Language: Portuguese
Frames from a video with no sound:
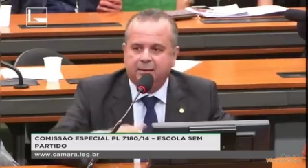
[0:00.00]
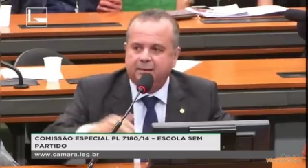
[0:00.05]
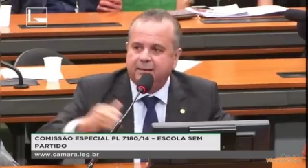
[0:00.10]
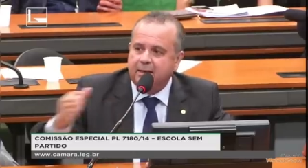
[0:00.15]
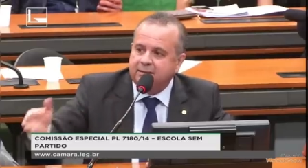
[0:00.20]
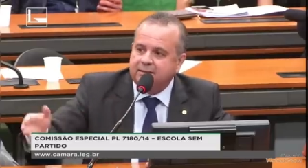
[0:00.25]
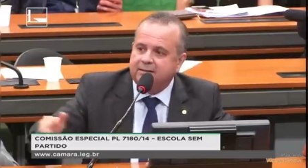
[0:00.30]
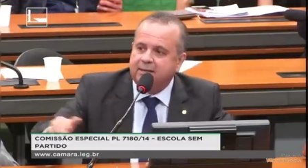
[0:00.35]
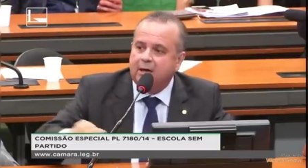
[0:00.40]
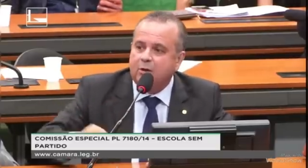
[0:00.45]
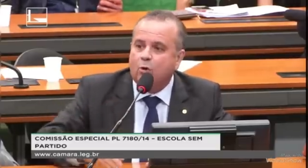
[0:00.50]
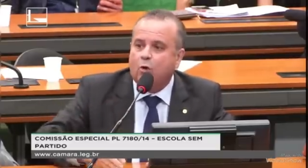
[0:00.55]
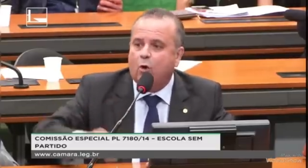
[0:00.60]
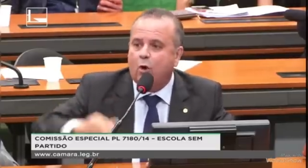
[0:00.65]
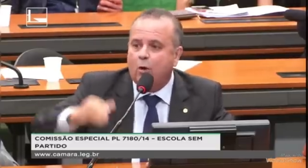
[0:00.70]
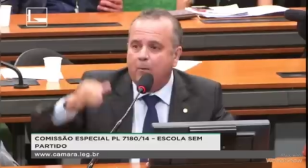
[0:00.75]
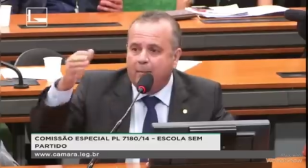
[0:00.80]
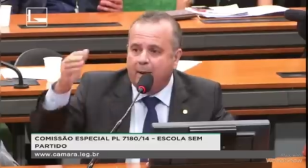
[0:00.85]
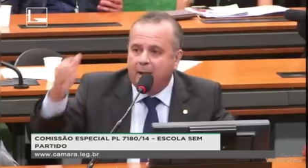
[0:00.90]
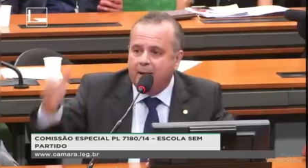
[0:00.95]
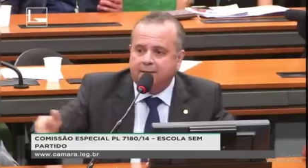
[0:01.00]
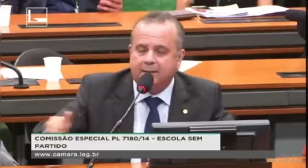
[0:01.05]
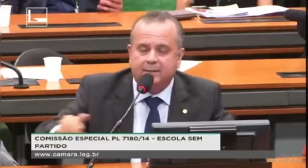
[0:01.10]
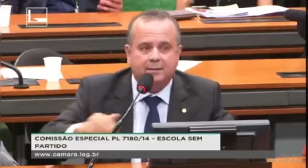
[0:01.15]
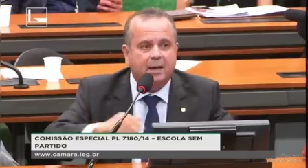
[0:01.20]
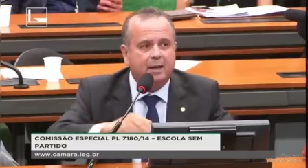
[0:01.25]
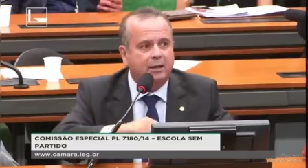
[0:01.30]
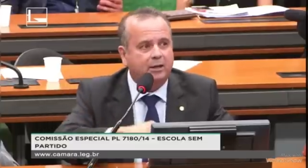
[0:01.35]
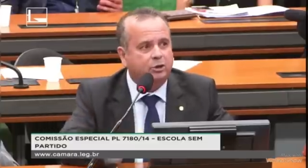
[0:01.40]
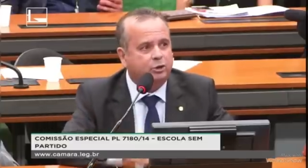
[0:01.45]
Terceiro, combate às
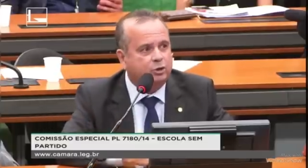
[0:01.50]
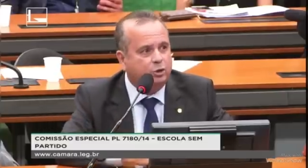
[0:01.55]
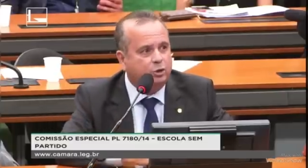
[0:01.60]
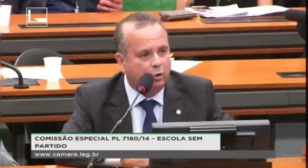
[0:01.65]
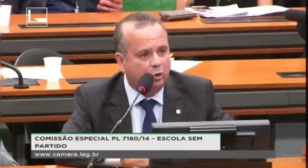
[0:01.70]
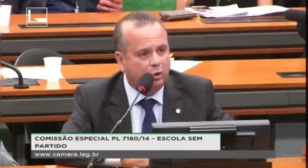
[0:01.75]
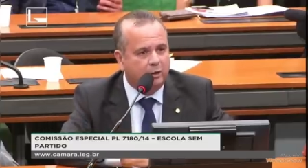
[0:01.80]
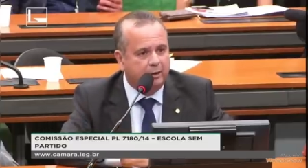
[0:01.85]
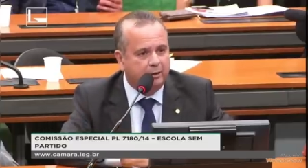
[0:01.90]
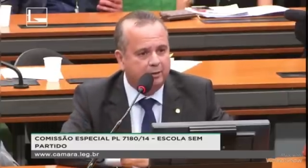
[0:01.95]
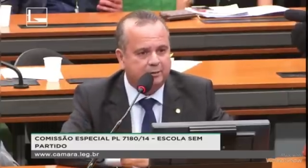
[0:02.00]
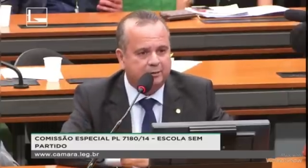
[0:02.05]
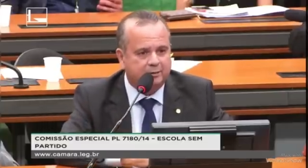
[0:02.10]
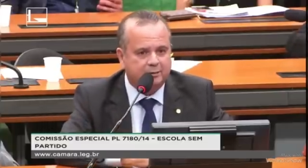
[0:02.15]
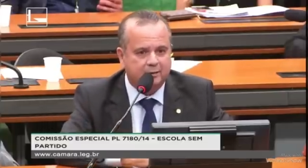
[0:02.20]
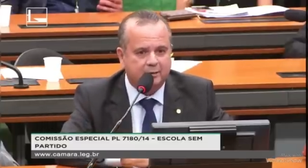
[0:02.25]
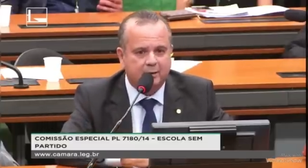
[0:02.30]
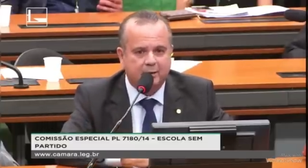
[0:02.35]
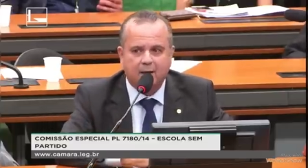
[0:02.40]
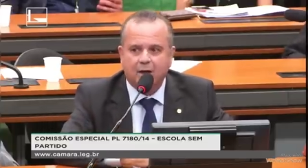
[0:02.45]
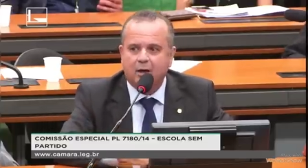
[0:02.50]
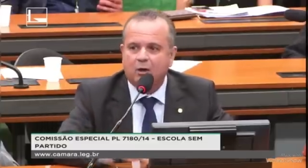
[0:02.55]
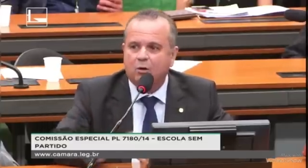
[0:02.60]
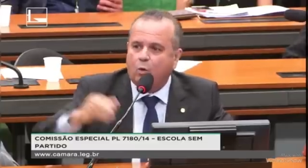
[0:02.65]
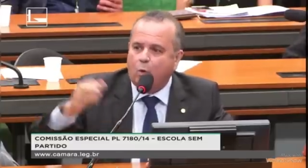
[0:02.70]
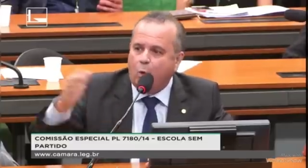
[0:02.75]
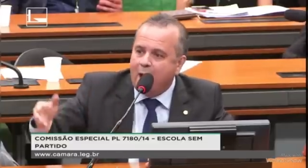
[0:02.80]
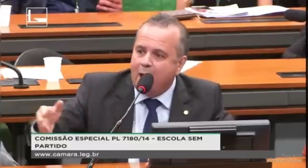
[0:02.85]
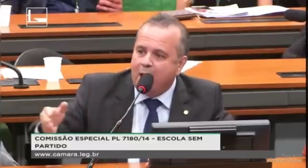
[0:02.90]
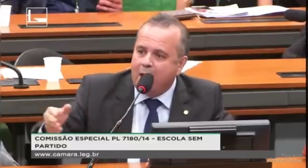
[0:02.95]
religiões.
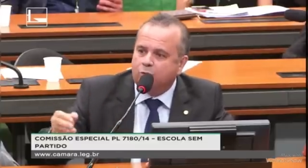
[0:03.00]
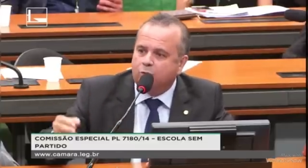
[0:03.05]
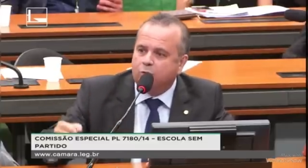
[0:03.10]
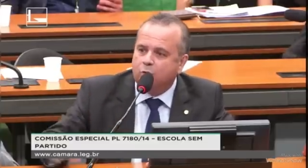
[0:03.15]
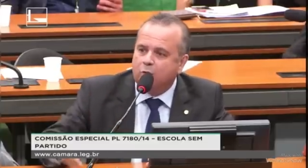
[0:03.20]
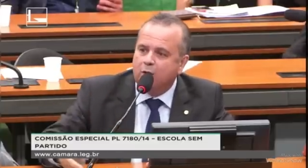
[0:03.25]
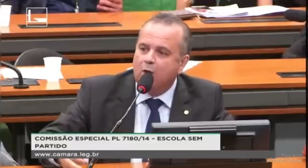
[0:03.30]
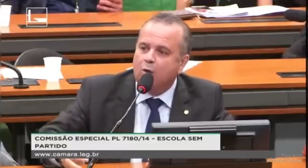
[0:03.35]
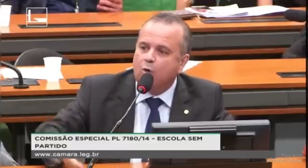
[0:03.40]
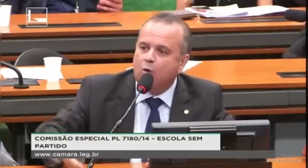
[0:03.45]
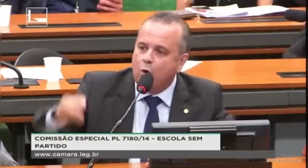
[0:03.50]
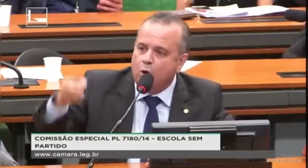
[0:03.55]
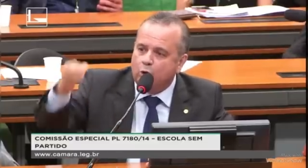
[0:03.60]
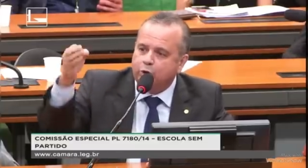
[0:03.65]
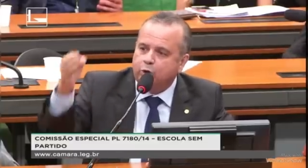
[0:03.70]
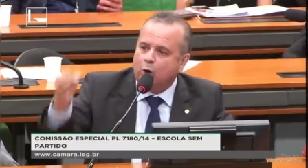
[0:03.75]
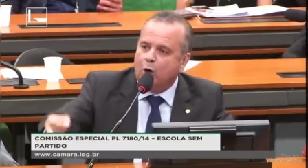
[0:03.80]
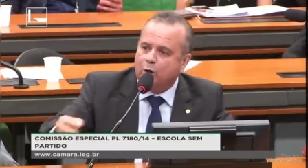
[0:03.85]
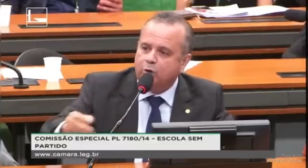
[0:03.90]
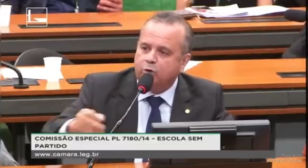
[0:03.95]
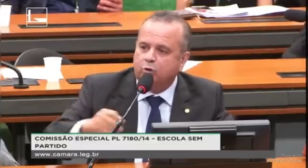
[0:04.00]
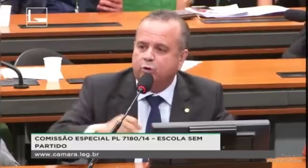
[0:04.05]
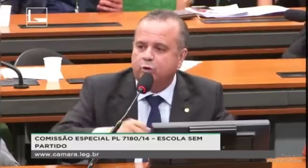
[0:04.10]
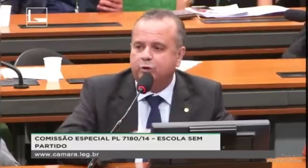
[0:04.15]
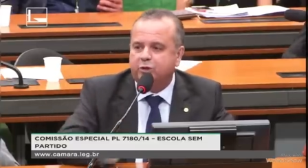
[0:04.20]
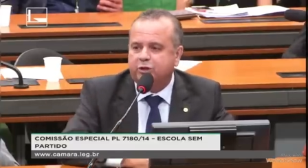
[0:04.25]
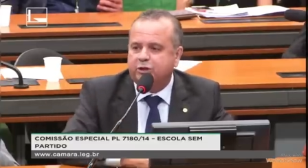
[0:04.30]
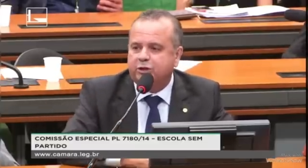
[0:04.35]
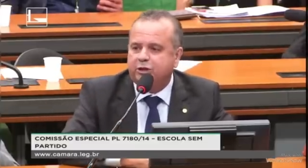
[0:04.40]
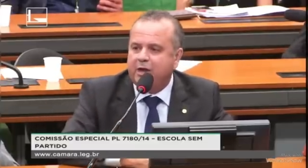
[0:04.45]
Quarto, controle do
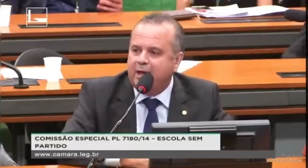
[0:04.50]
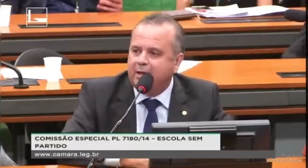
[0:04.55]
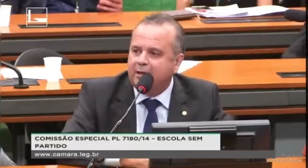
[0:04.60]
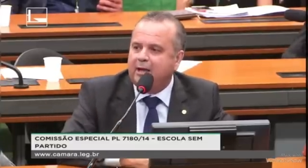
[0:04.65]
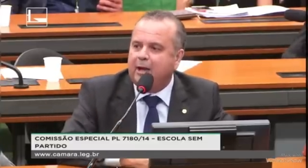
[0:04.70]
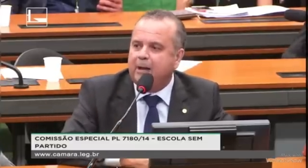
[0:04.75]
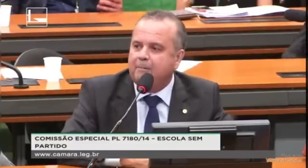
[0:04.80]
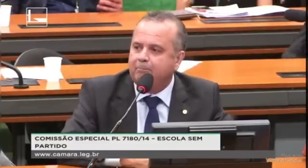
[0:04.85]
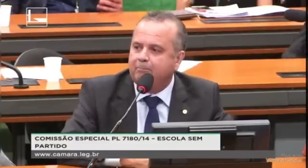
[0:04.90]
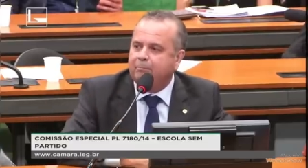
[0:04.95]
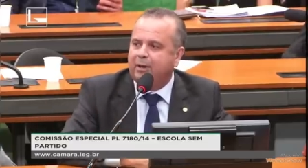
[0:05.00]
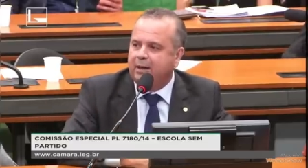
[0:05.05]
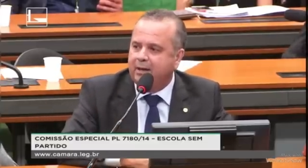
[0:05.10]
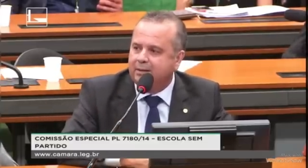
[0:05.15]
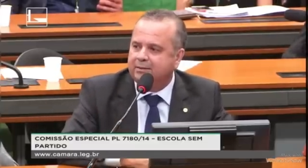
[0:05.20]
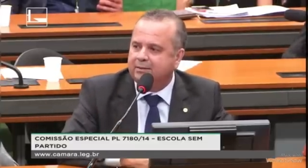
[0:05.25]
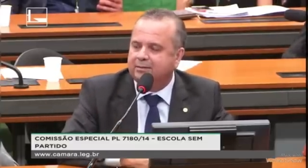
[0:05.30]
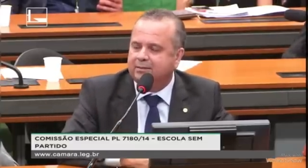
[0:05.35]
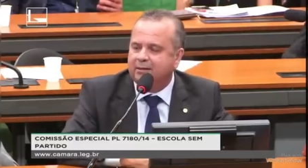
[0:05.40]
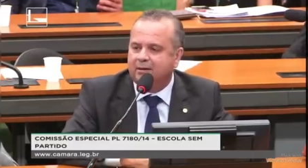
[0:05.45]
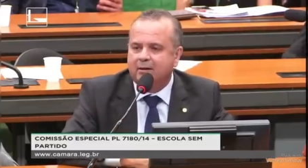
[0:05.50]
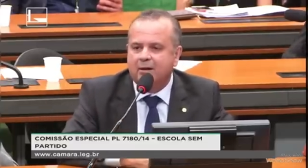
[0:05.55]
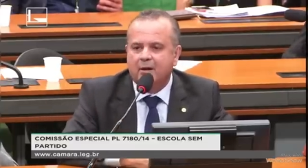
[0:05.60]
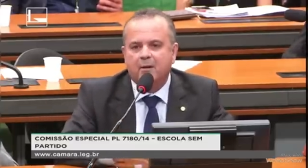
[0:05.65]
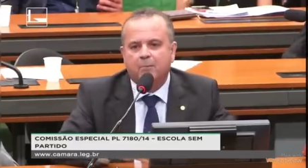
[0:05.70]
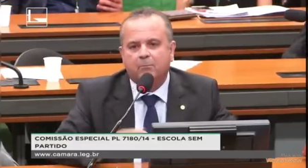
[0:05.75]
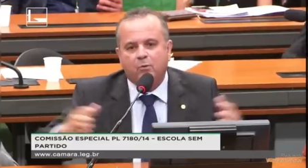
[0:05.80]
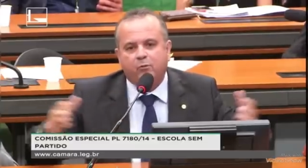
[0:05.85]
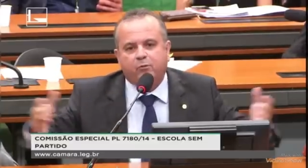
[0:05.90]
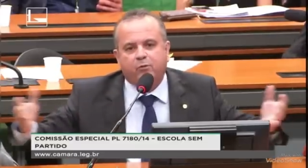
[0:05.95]
judiciário e da imprensa.
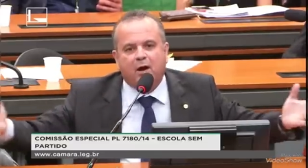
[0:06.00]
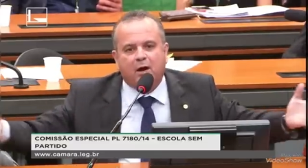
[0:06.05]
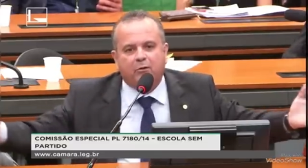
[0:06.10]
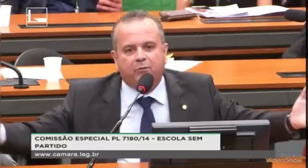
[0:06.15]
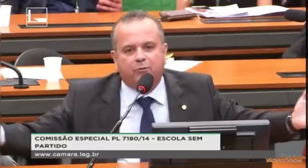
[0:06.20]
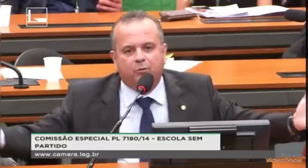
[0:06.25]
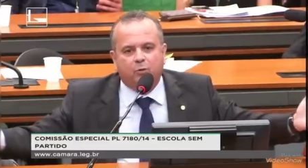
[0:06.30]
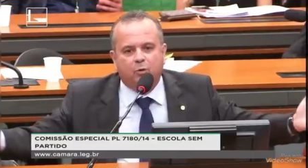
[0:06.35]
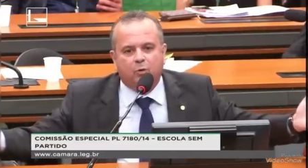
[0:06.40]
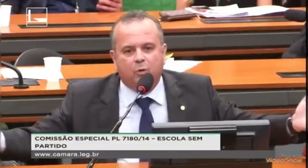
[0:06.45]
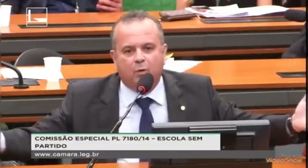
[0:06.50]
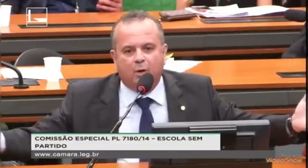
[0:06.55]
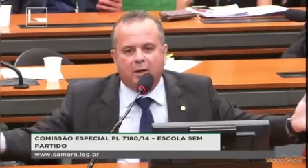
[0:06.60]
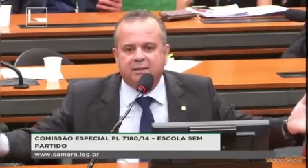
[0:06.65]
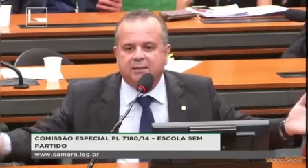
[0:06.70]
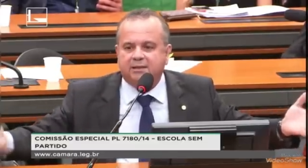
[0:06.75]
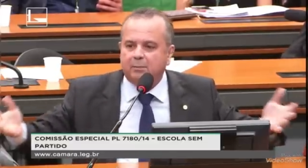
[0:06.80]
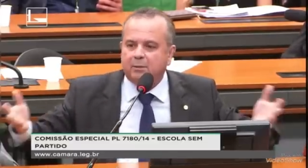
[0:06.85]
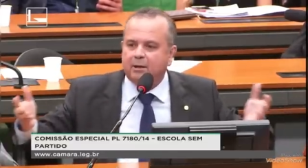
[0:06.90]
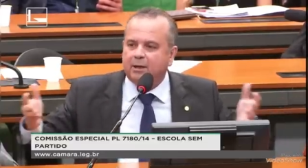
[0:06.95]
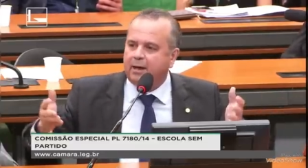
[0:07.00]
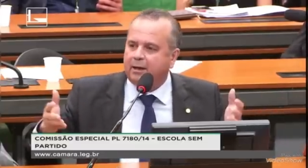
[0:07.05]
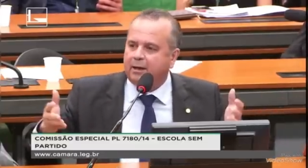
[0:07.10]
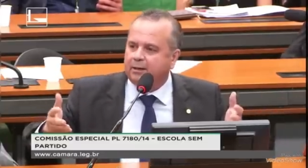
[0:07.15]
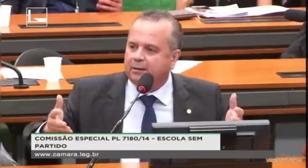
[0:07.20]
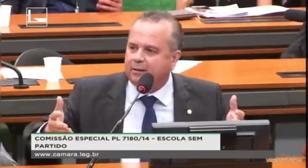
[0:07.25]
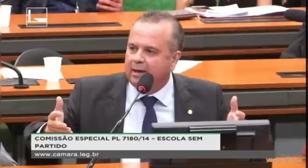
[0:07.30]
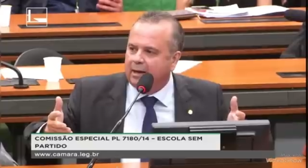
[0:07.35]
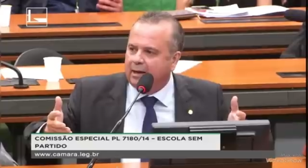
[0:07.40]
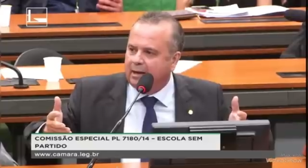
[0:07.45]
Por favor, as
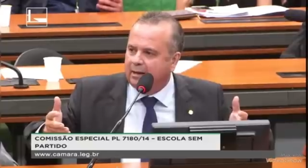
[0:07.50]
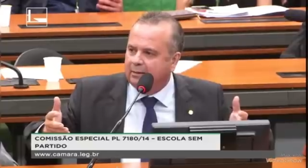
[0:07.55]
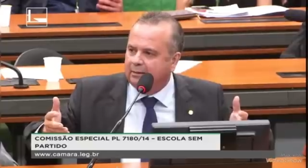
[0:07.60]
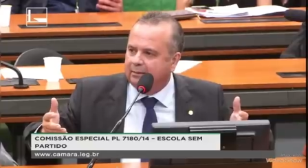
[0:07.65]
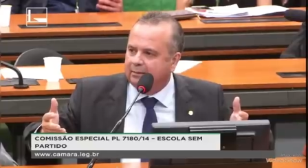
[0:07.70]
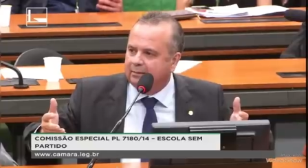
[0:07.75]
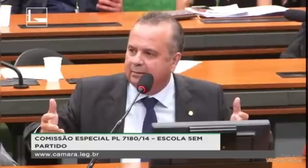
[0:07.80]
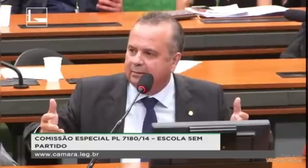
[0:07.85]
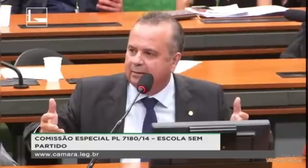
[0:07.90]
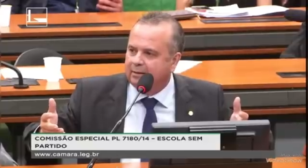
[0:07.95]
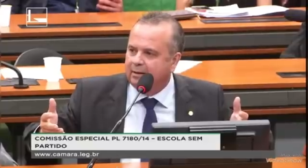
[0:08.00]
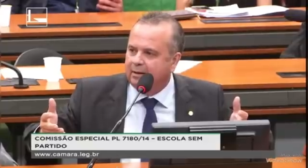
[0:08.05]
similaridades